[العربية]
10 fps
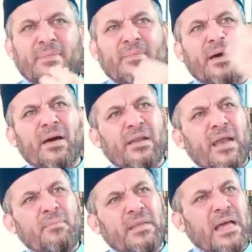مقر
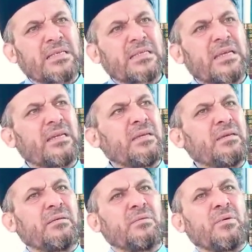الامن
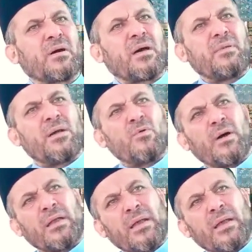العسكري وقبله